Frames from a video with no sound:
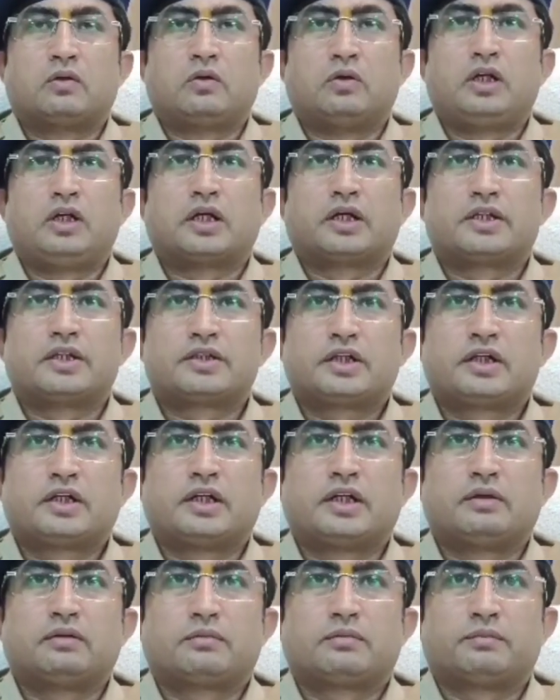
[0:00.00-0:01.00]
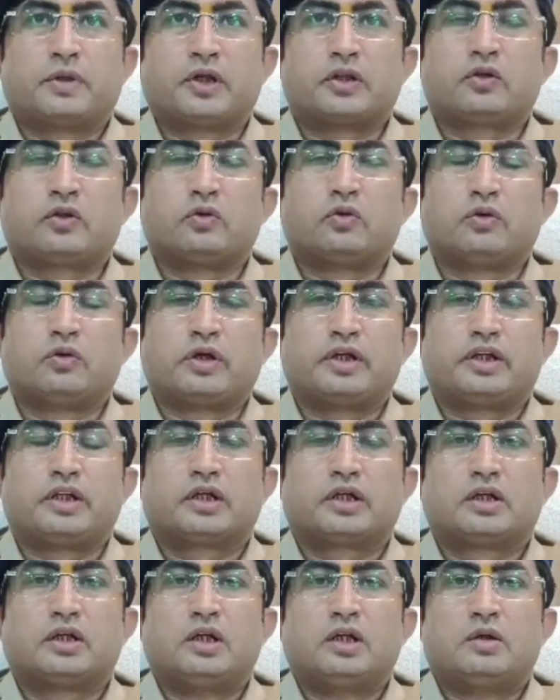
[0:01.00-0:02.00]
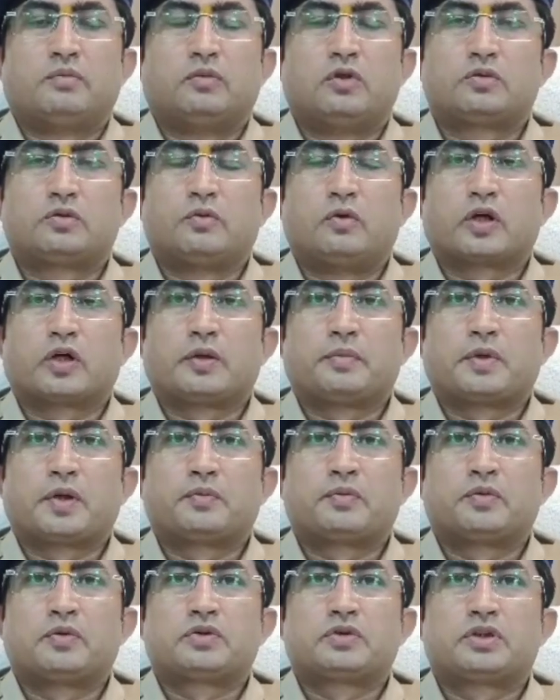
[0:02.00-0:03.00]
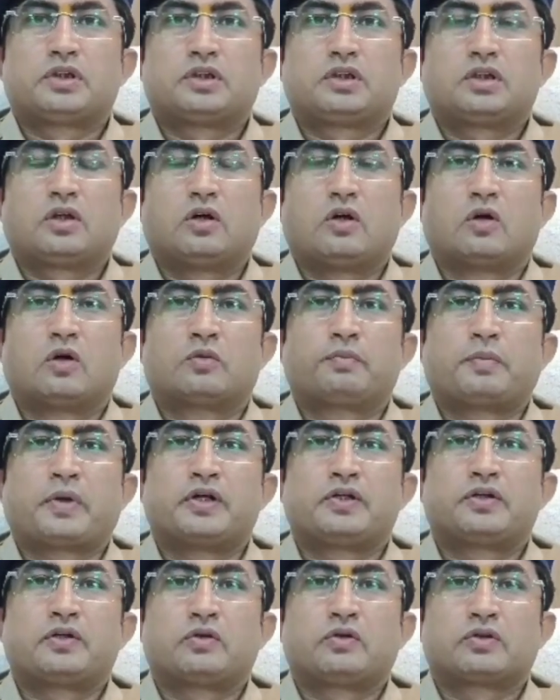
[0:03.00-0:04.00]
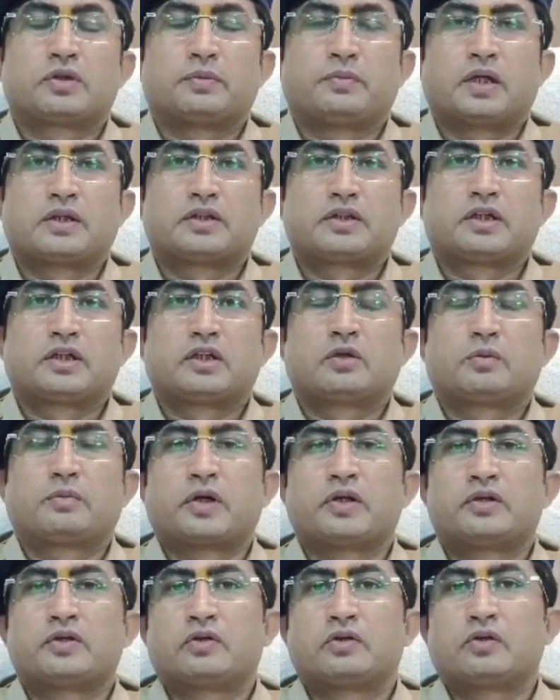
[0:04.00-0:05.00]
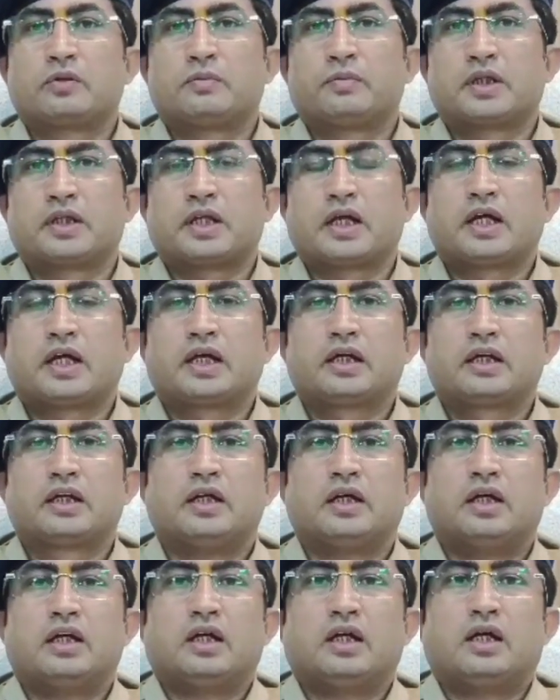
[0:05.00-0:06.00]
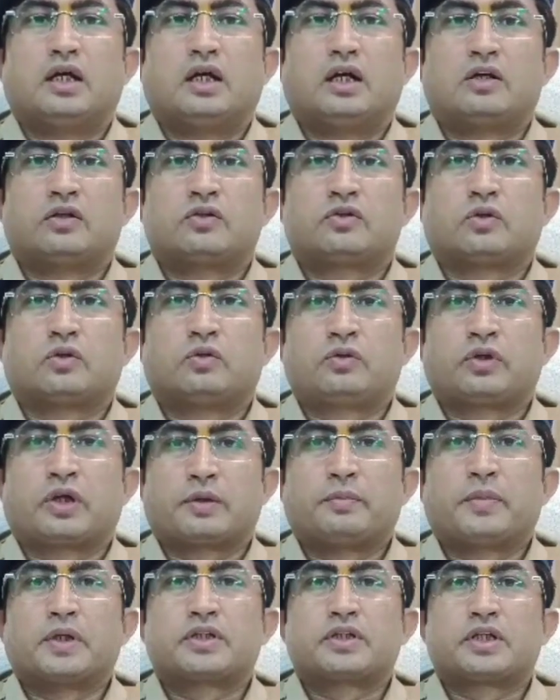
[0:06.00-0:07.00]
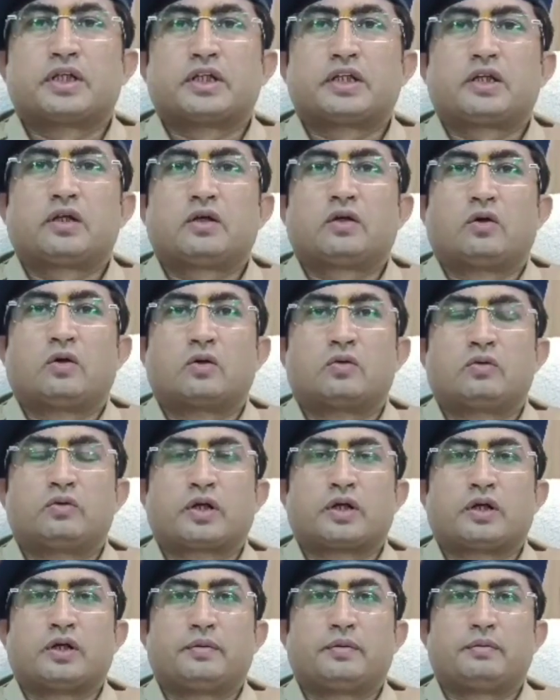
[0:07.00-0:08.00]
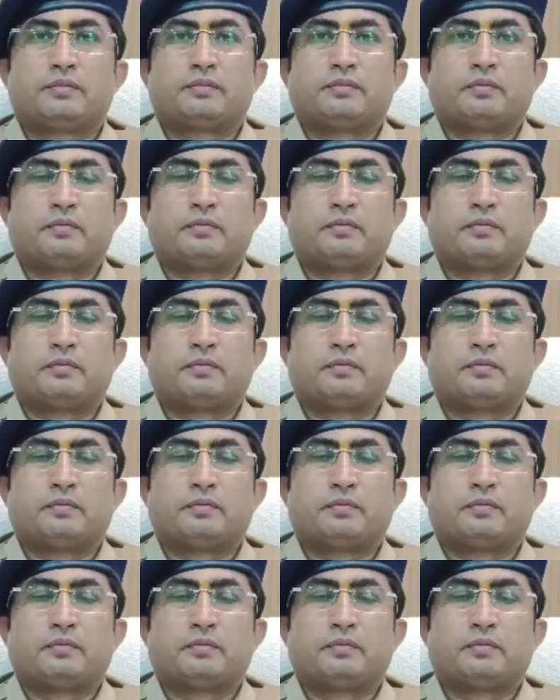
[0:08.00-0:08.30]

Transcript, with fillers: गोली लगने से मृत्यु हो गई है इस मौके पर पूछी और परिजनों से बातचीत की तो परिजनों ने बताया जो उनके बच्चे थे और उनके